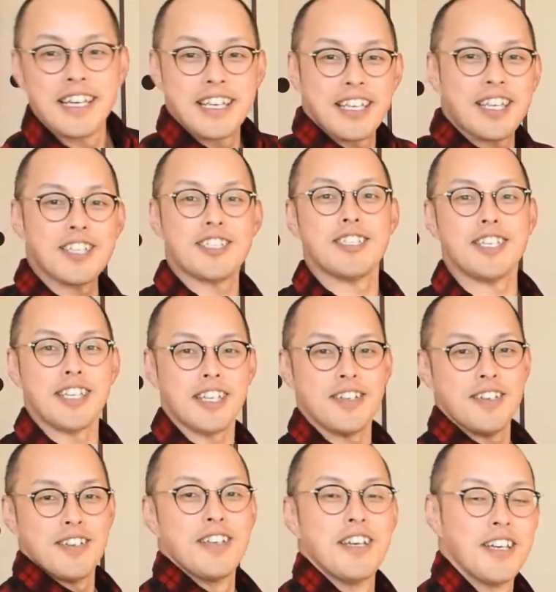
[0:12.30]
キャッチでき
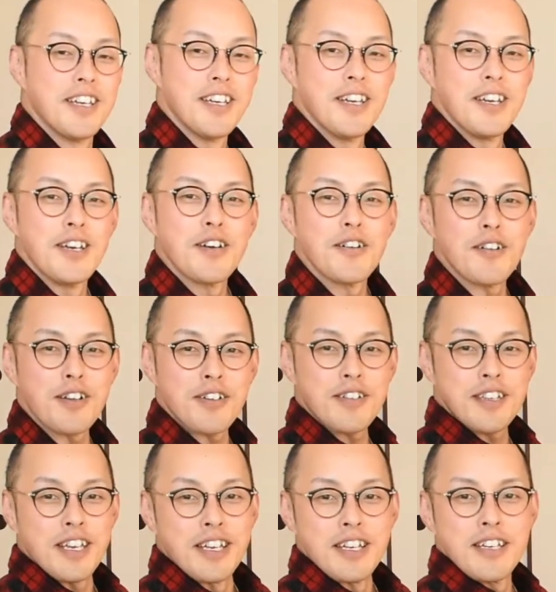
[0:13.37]
るこれを
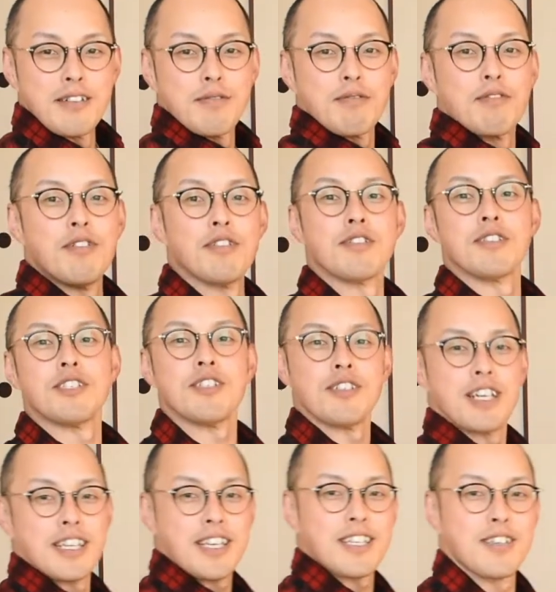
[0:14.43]
ねゴールにしよう
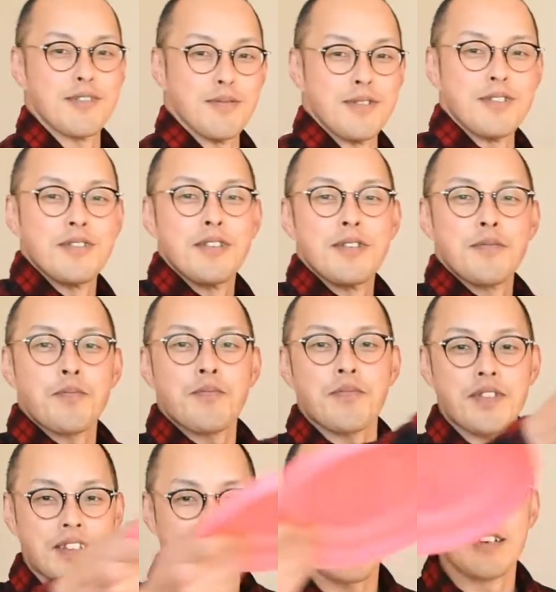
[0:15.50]
かなと思う
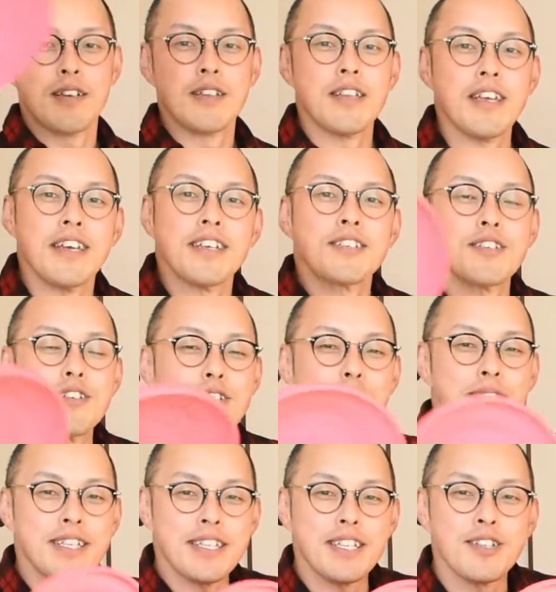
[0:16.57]
でそこ
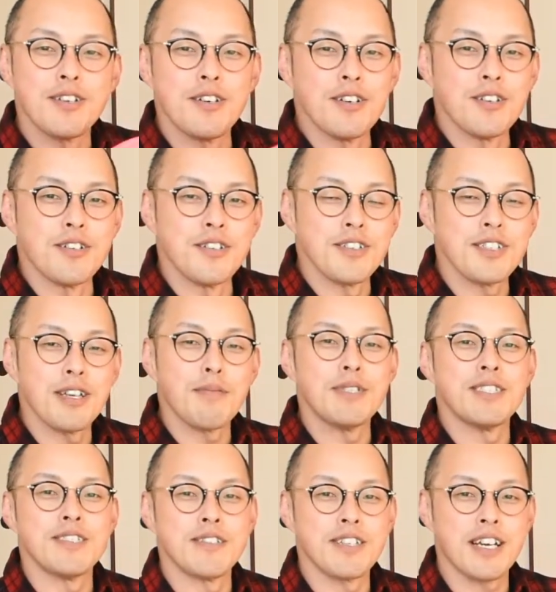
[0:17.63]
まででどういうふうな道
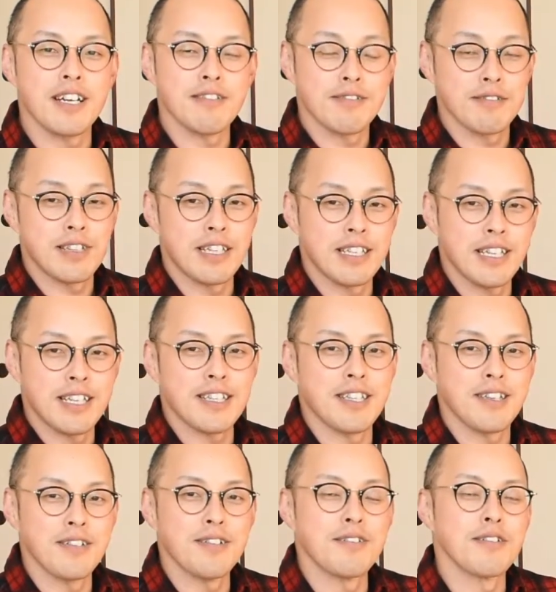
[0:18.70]
のりがあるのかなっ
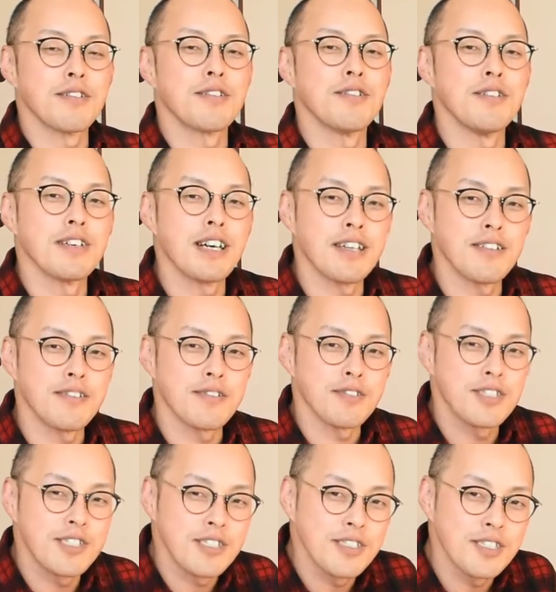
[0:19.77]
ていうのをこの動画を
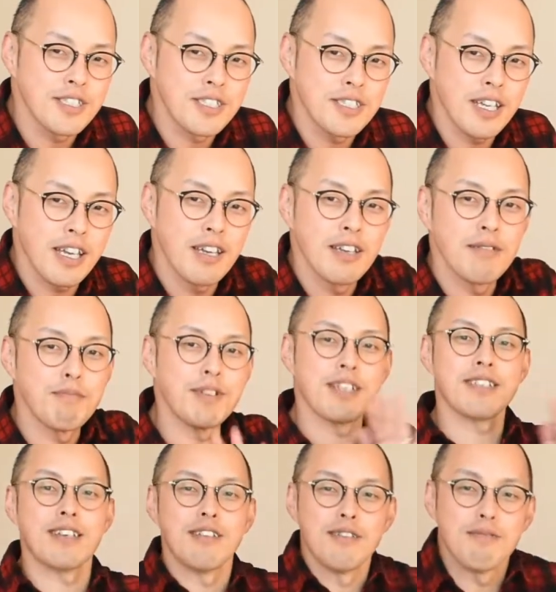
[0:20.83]
通じて皆
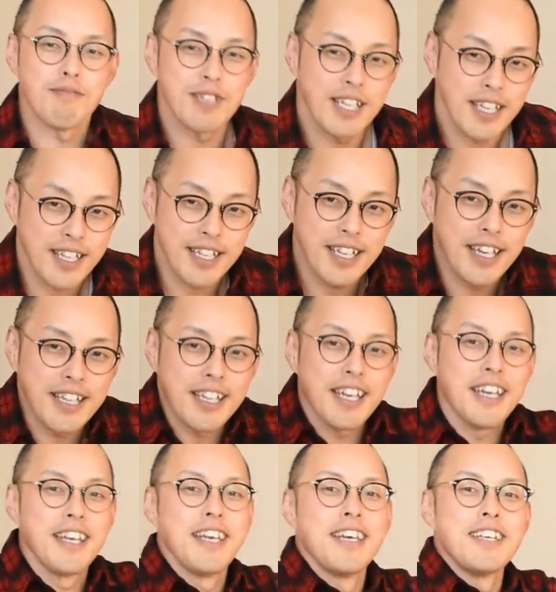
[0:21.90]
さんを見ていただい
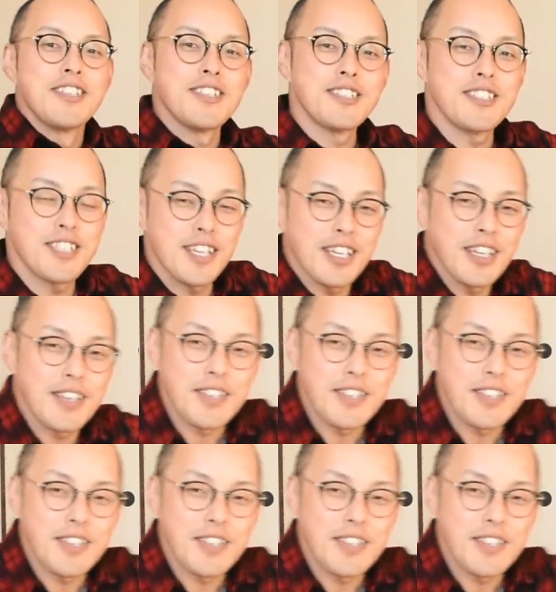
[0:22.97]
てそして